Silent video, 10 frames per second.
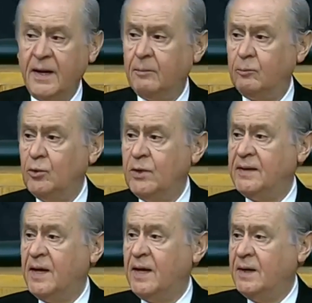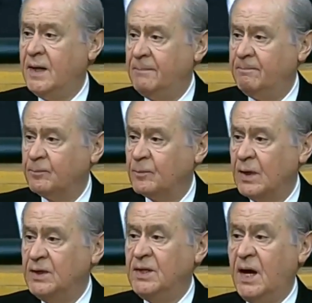ne, bu nedenle
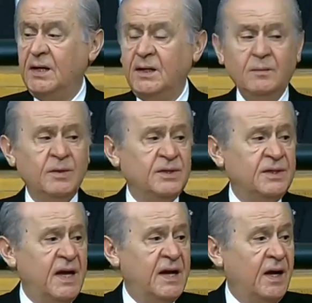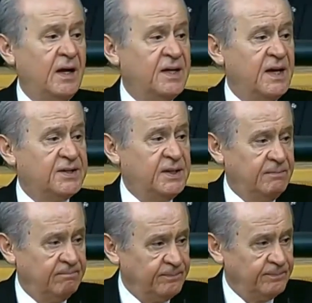yayınımızı derhal
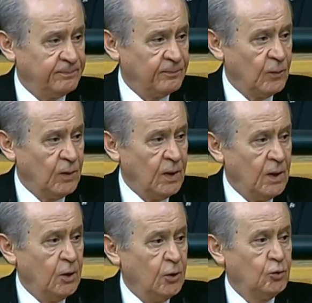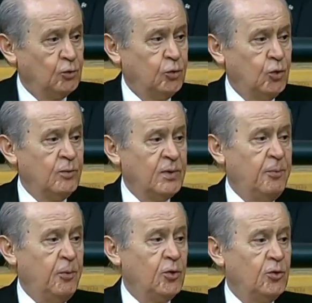kesin. Durum
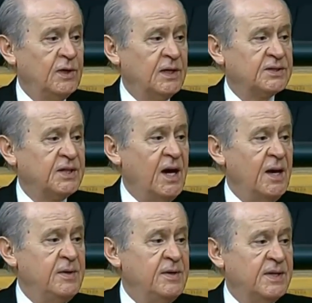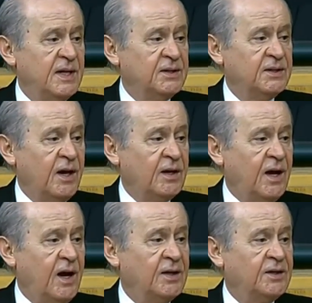raporunu da sahibinize
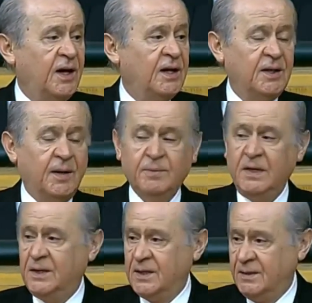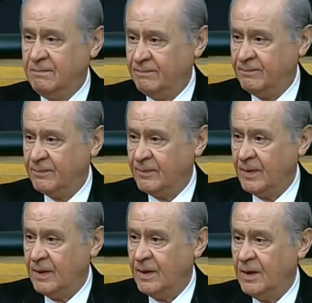takla ata ata bildirin.
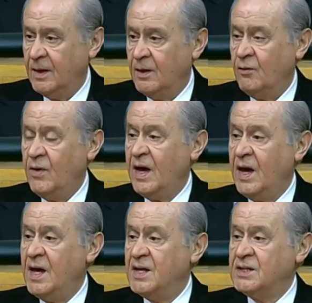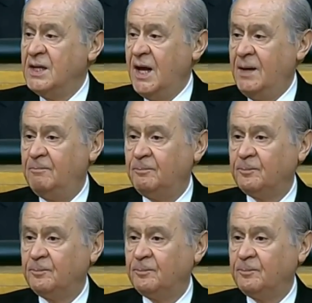Ve ezile